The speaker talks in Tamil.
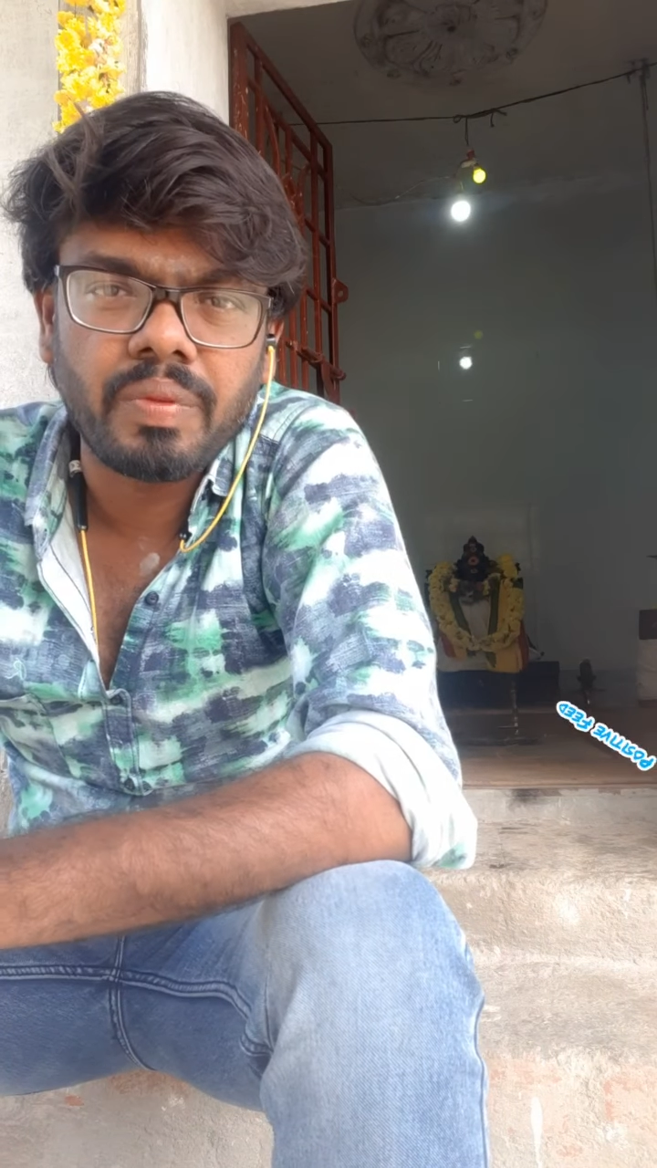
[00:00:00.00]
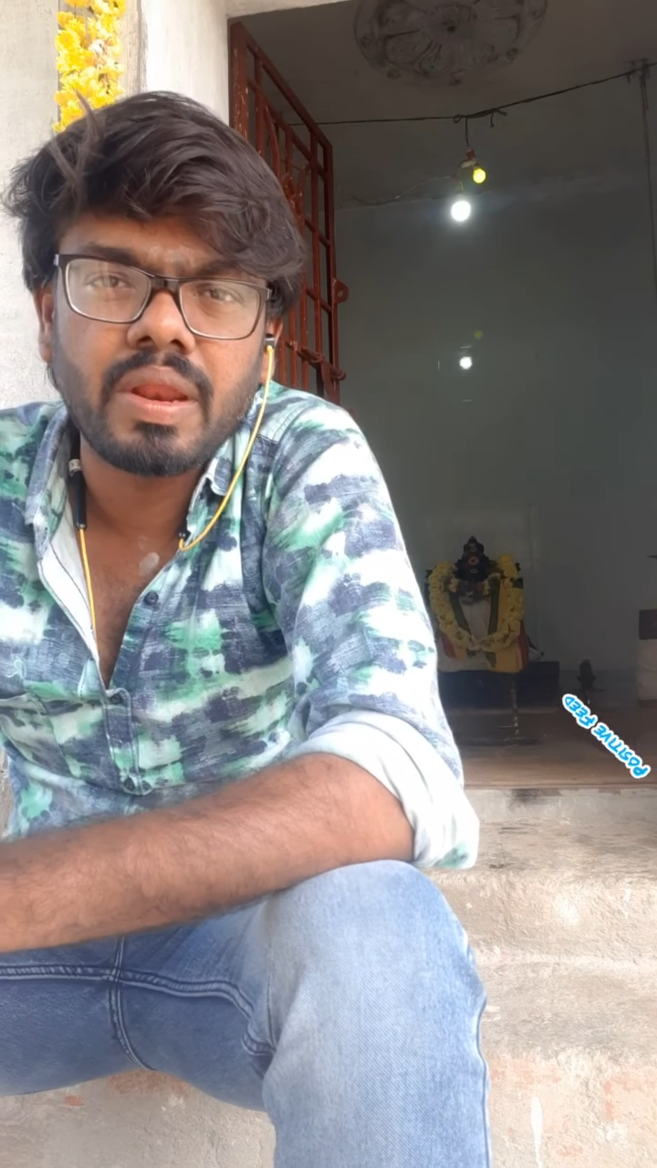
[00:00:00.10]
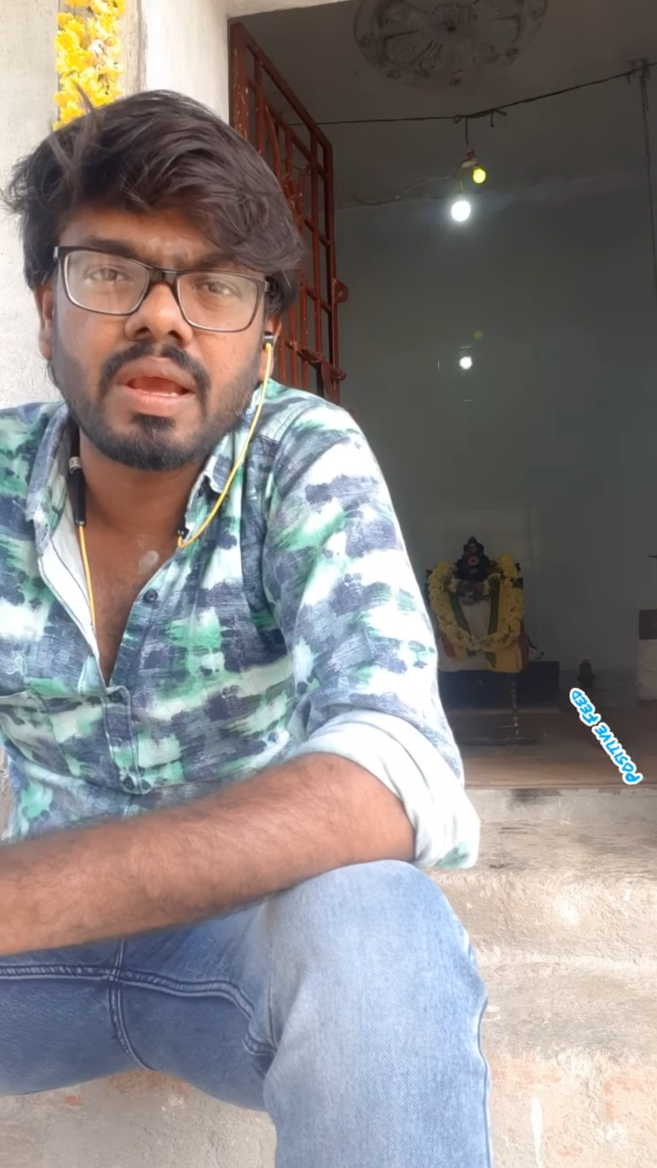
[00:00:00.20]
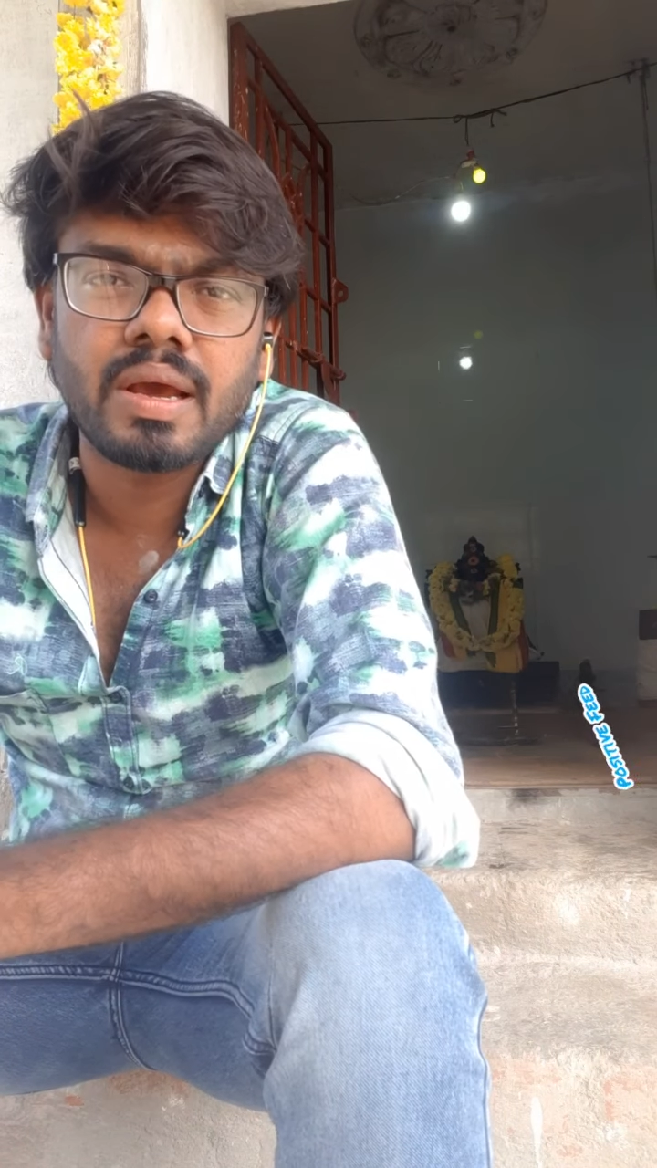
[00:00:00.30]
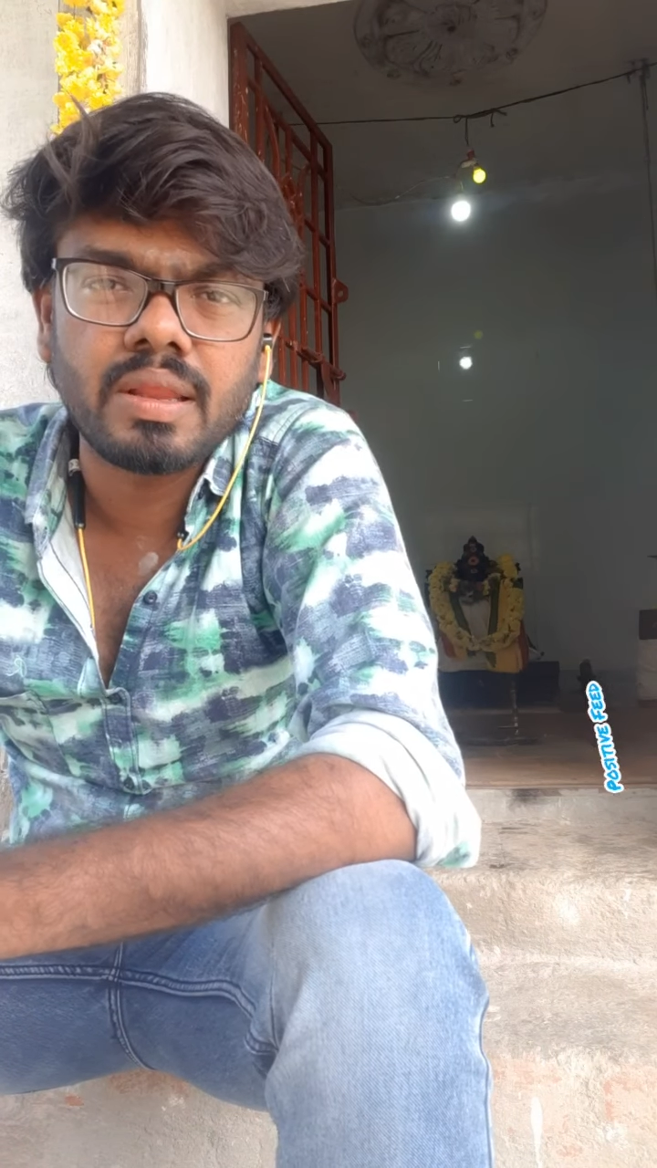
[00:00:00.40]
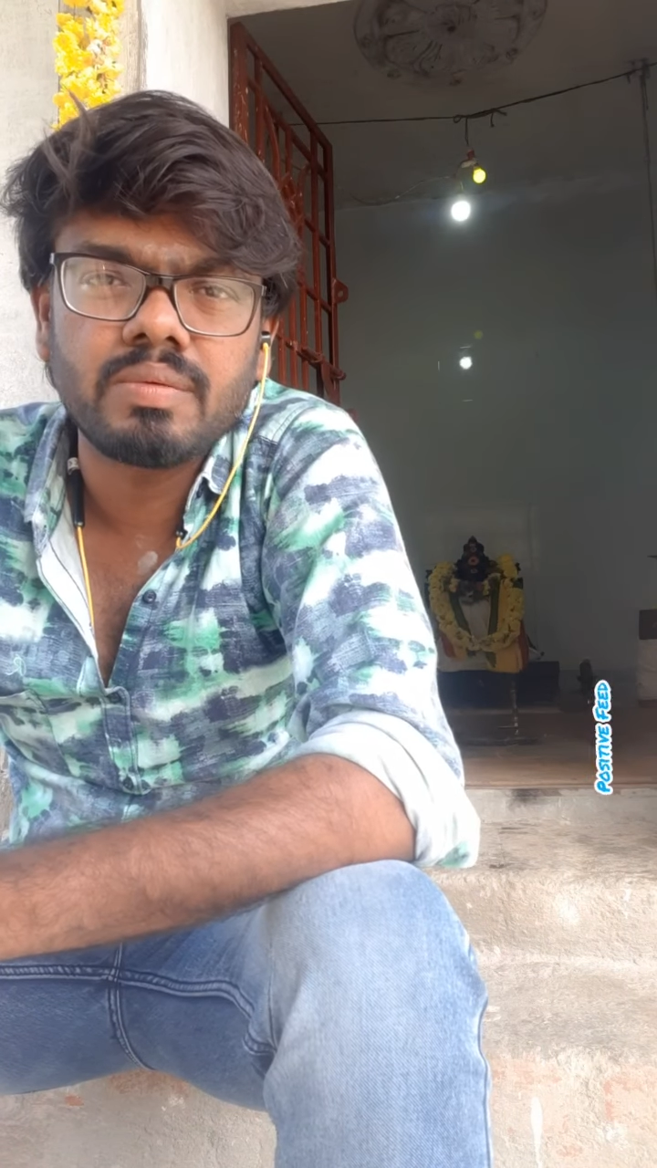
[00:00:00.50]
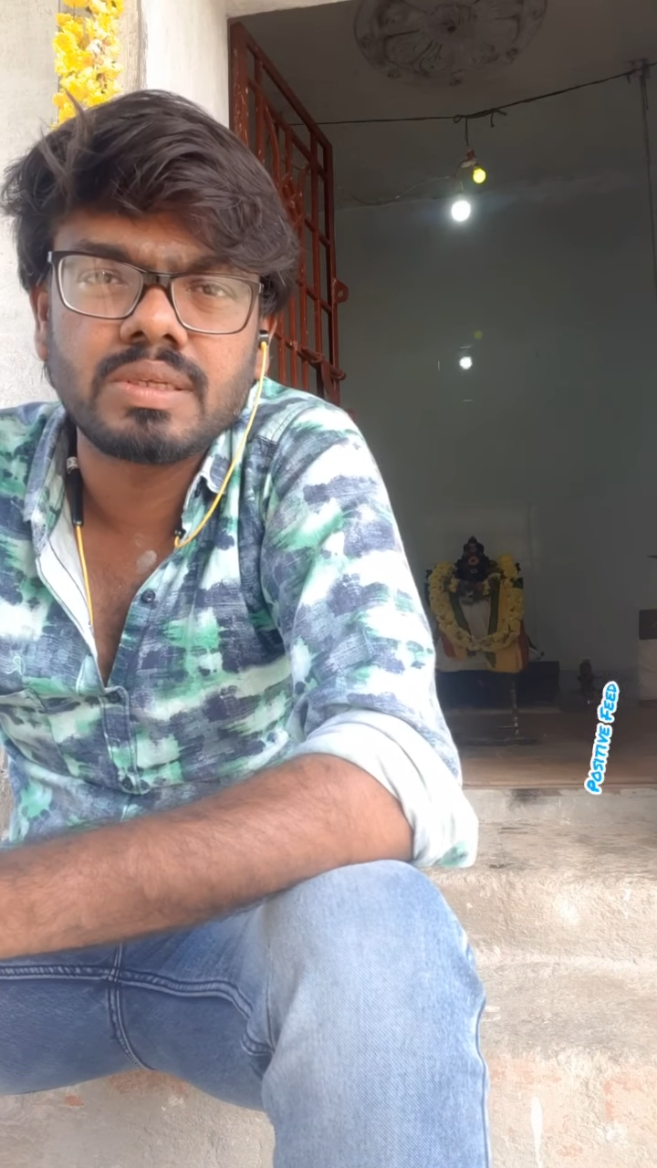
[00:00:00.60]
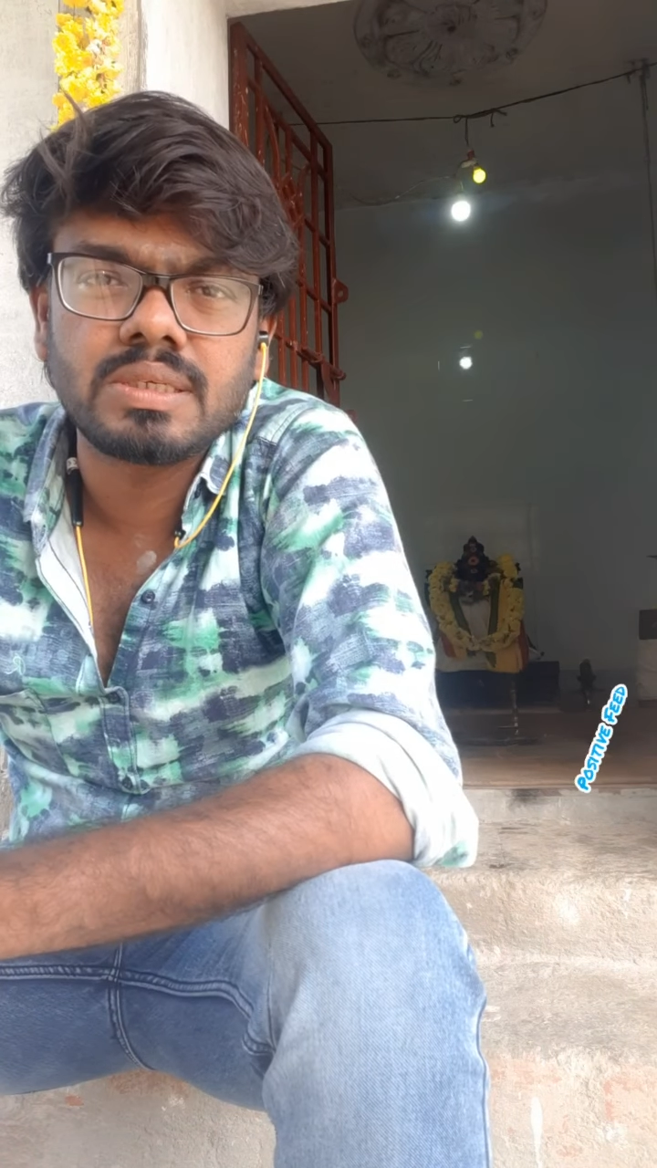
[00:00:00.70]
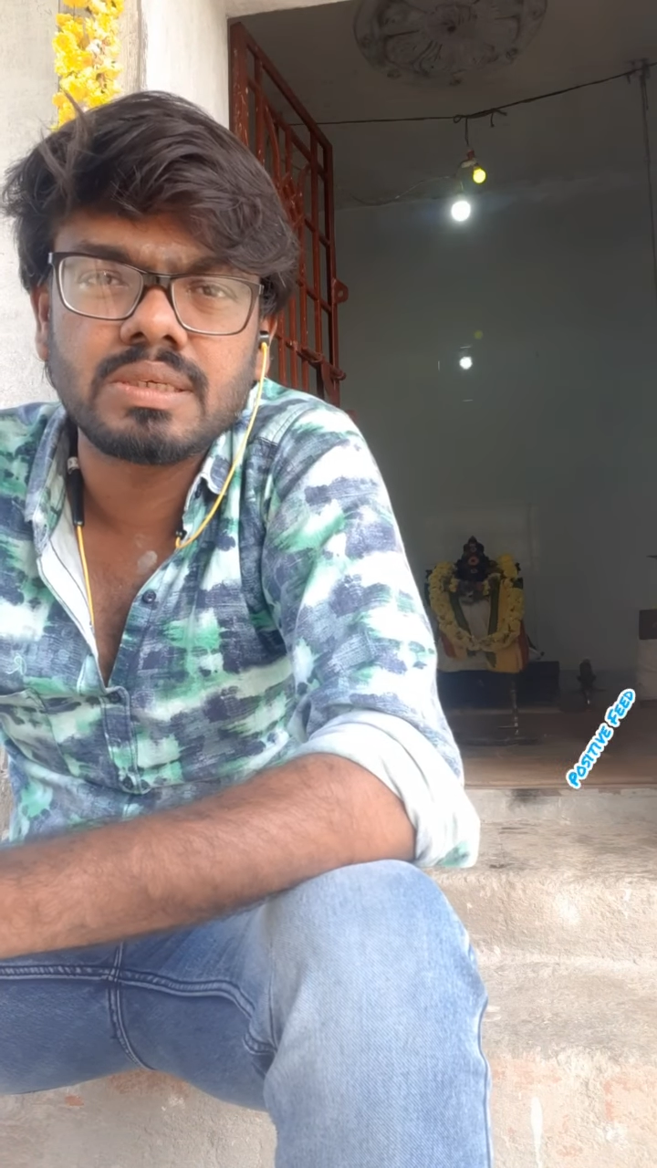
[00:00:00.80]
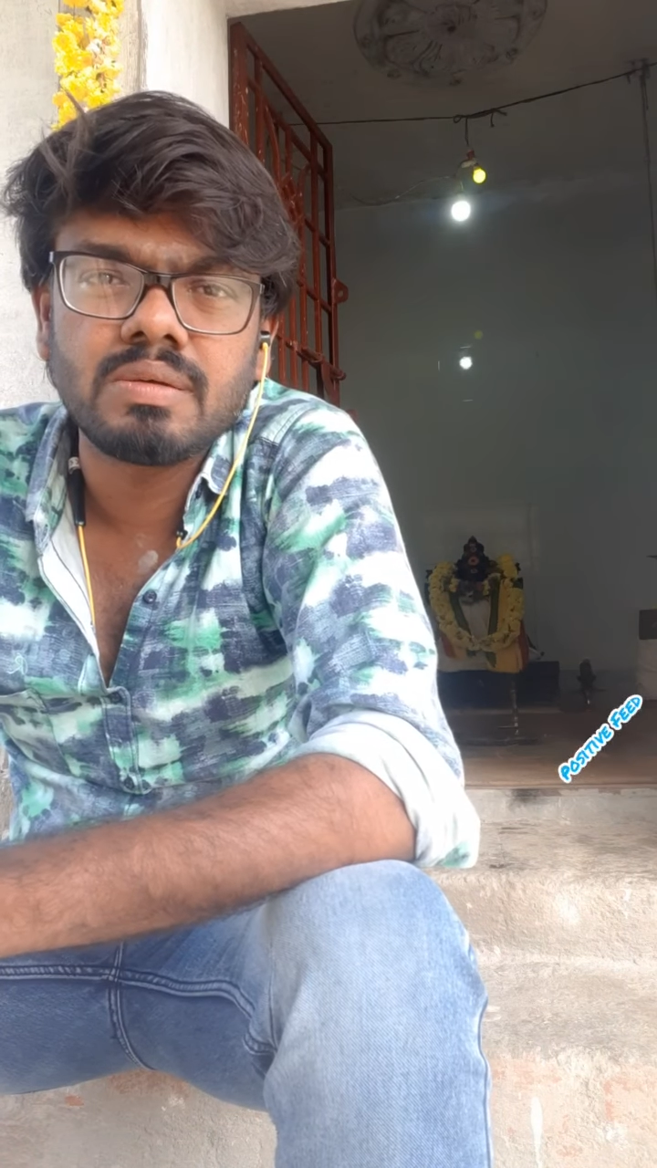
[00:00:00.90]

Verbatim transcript: நீங்கள் அதை வச்சு